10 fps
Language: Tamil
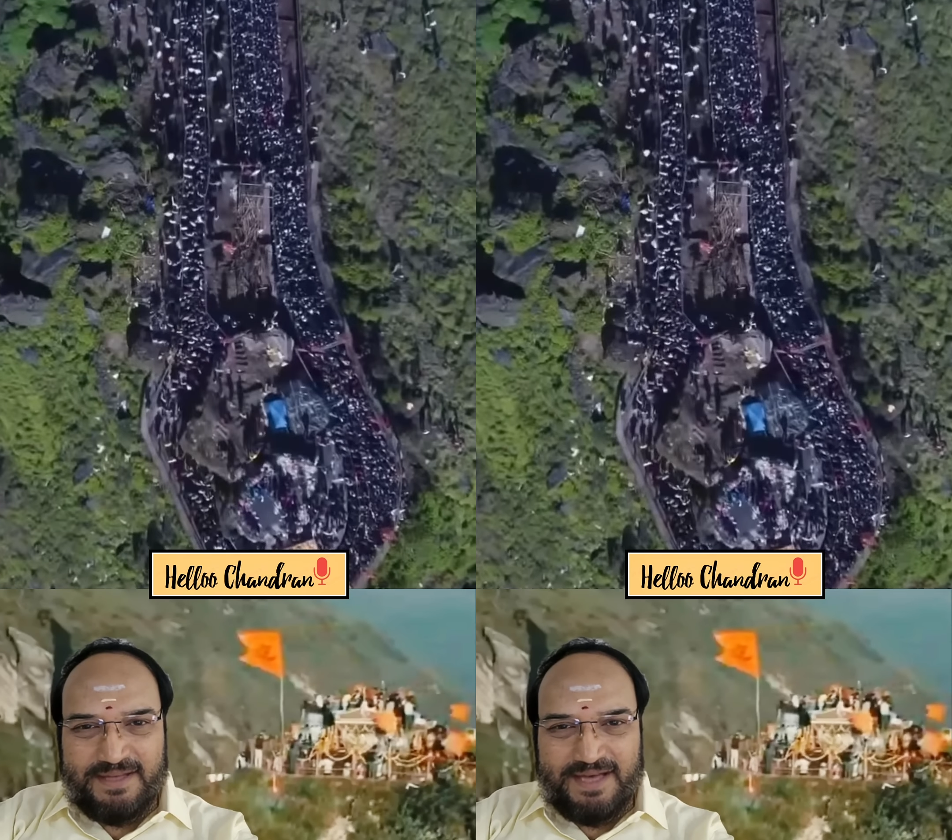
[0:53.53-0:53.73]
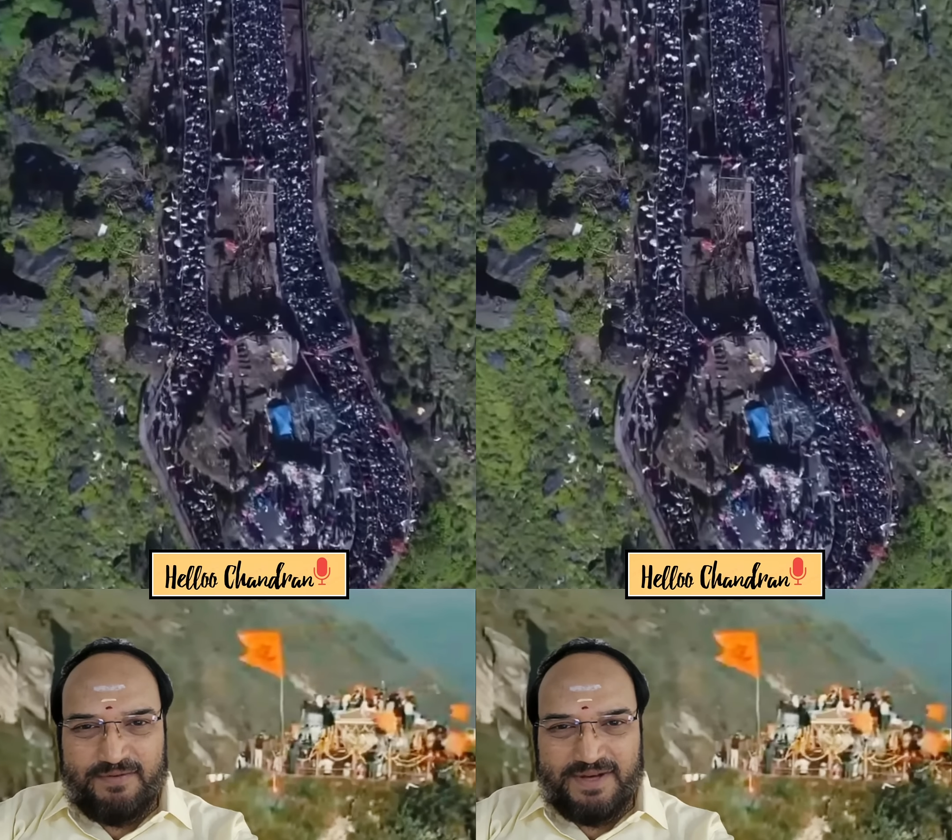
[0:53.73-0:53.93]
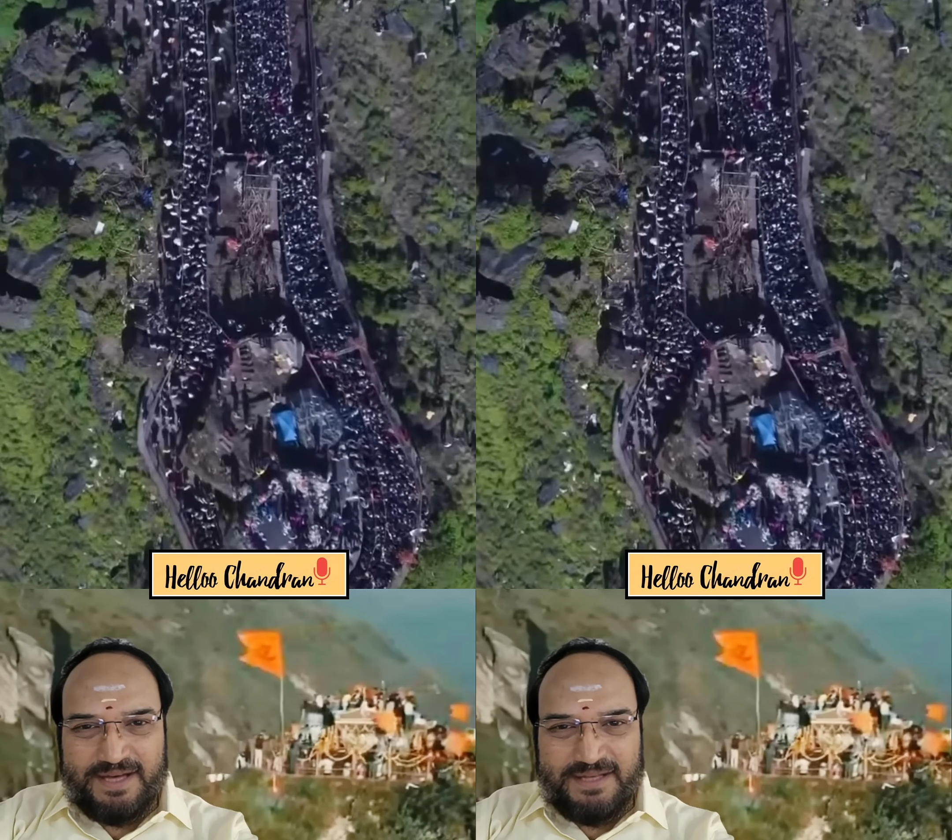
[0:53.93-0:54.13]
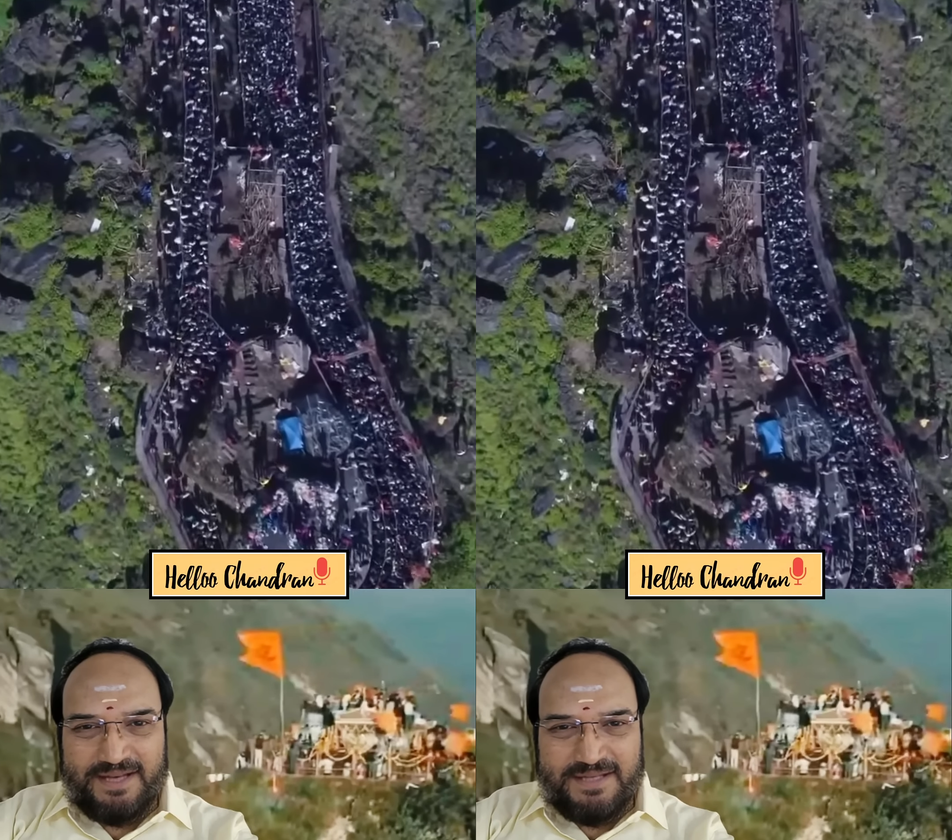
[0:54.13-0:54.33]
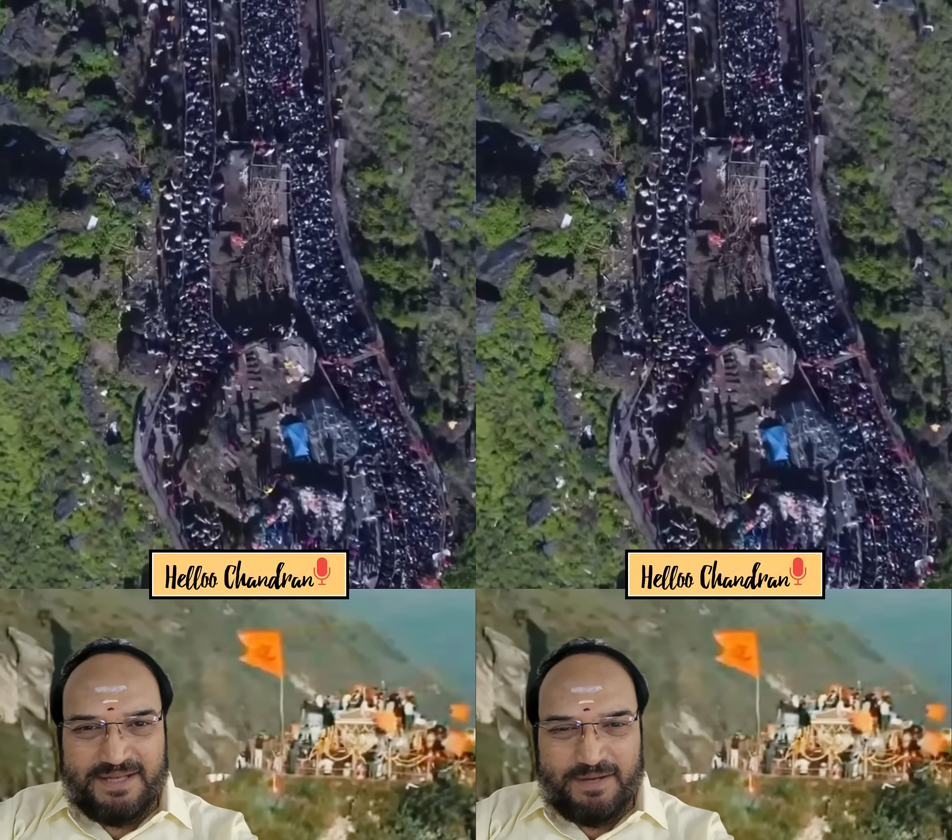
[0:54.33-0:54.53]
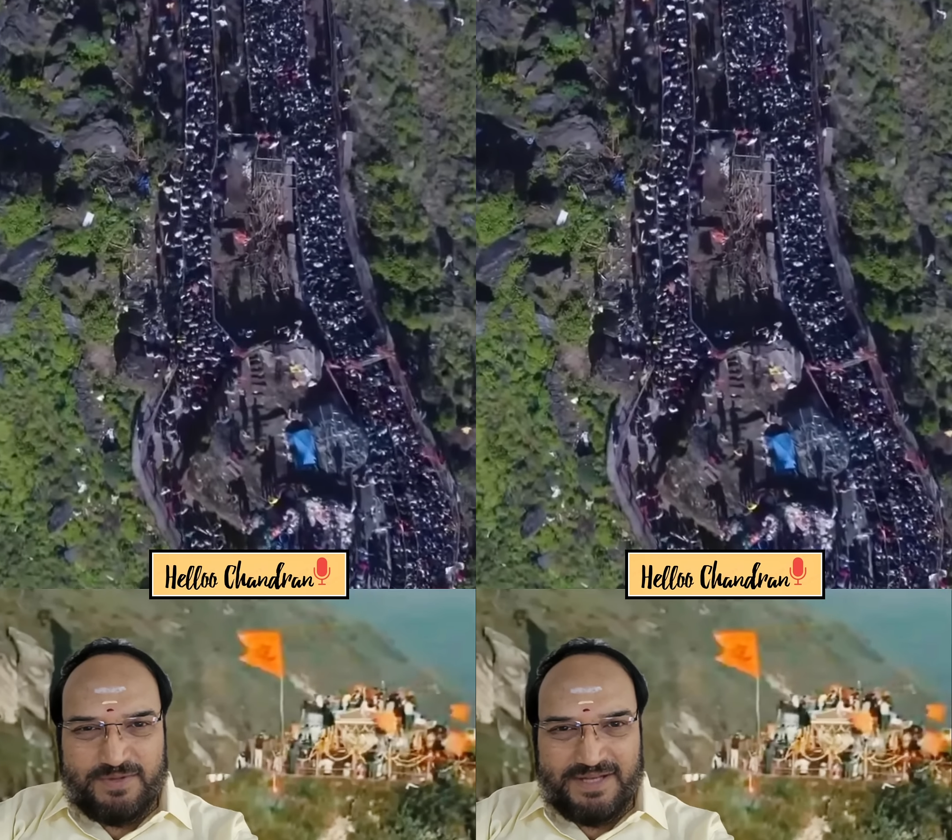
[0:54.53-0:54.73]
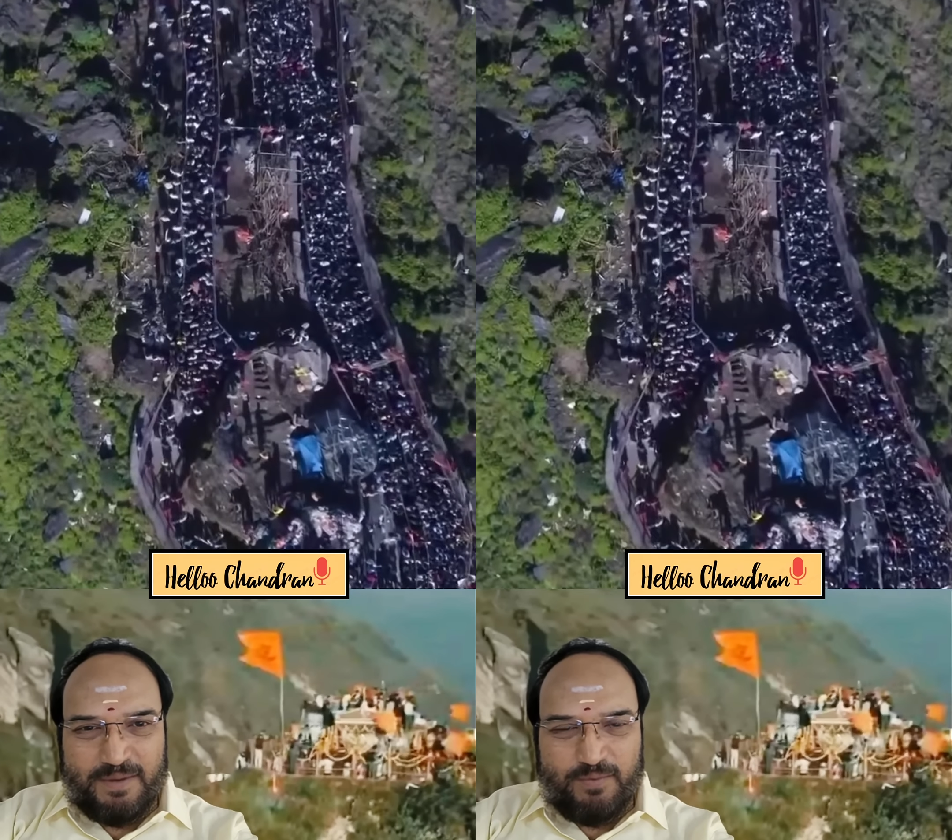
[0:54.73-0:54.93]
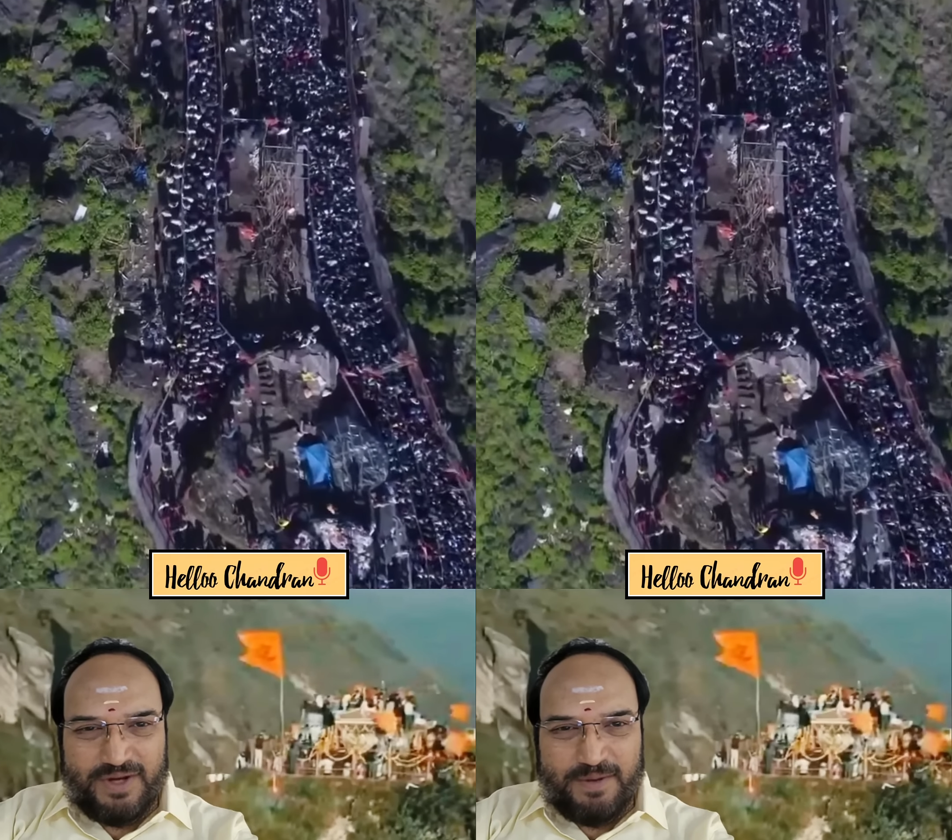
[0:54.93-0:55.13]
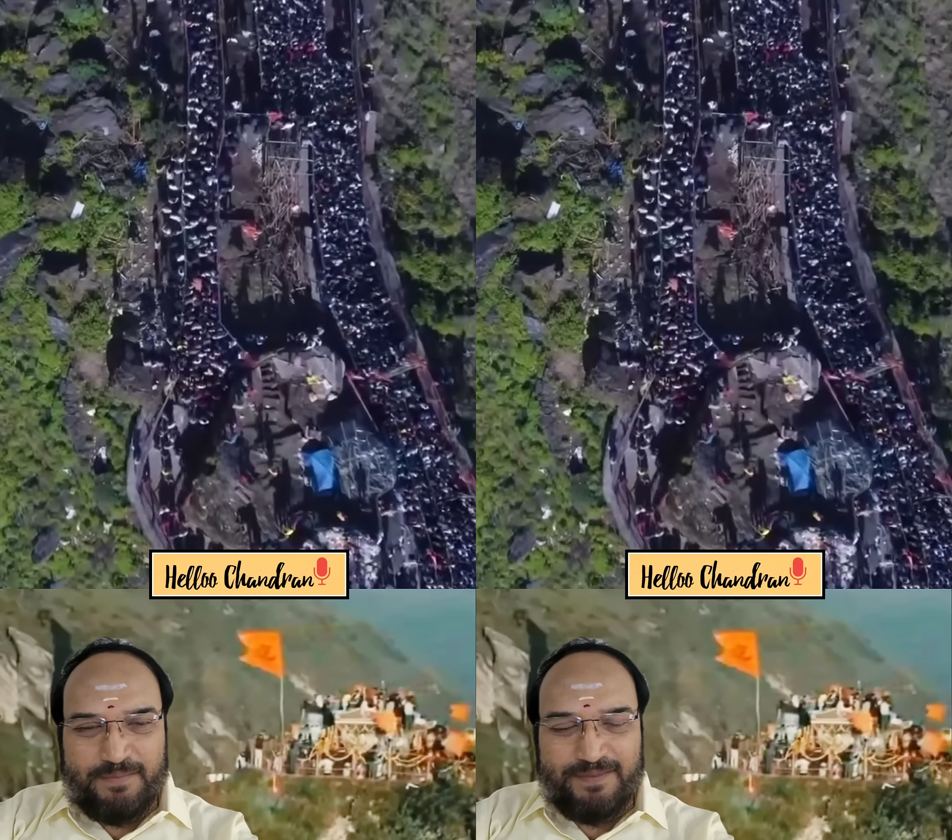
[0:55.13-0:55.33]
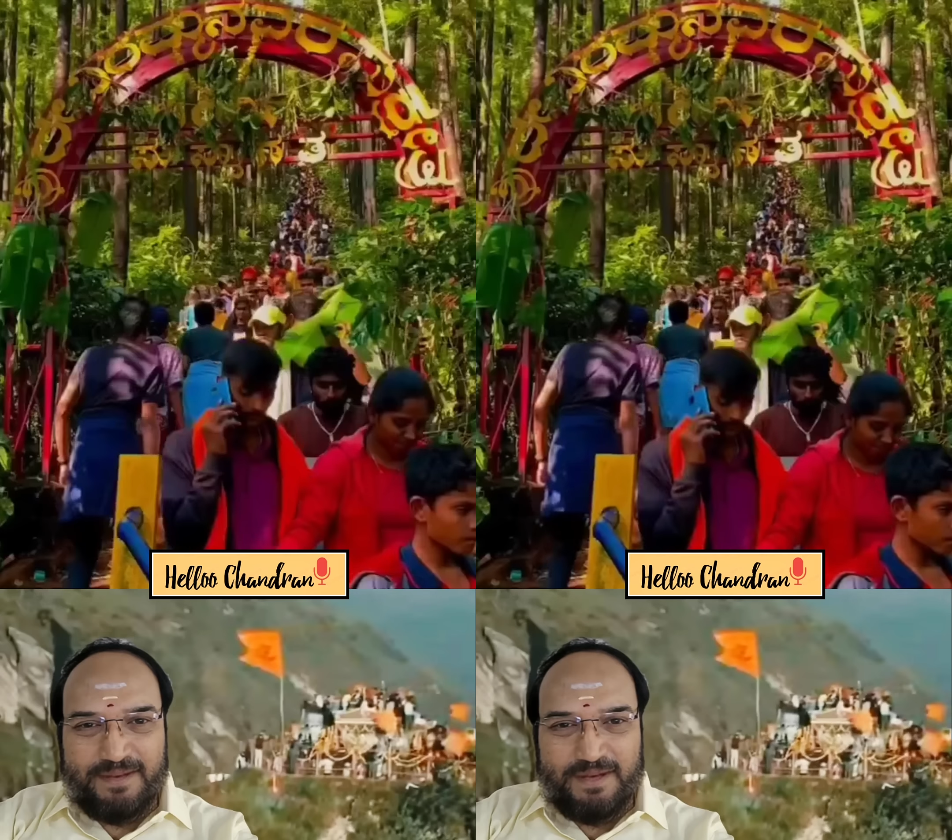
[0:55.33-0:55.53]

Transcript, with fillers: தேவியை தரிசனம் செய்ய முடியும்